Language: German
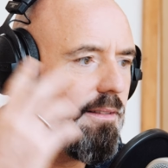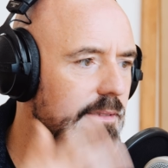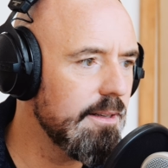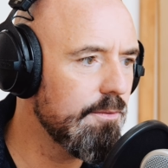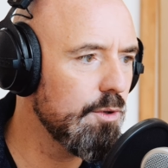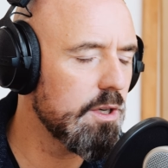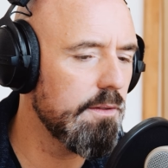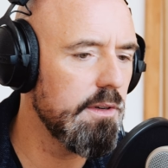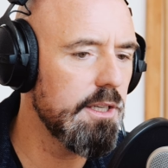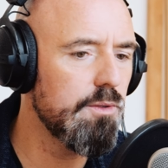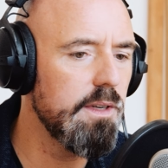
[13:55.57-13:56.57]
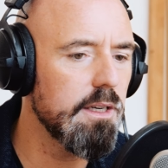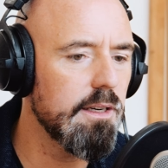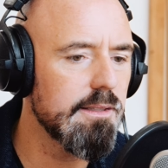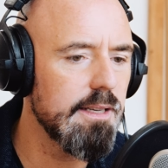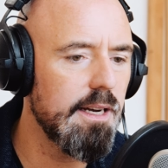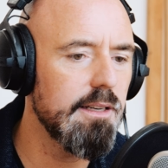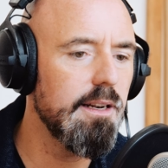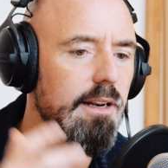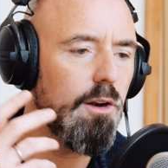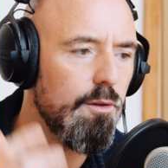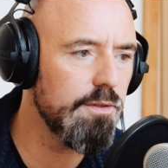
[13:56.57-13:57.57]
es sind wirtschaftlich schwierige Zeiten,
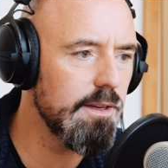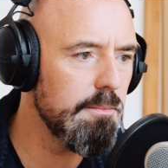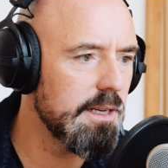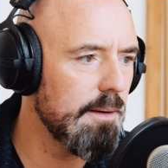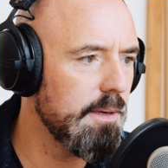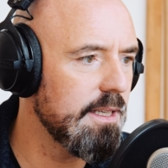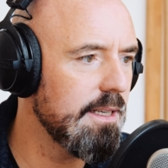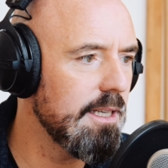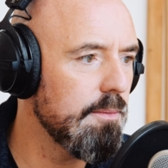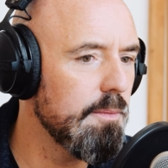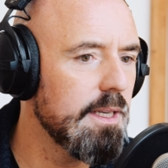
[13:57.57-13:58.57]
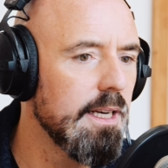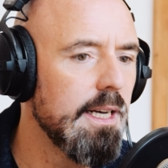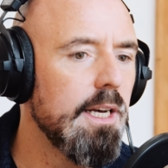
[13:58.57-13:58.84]
dann laufen die Mitarbeiter nicht mehr mit.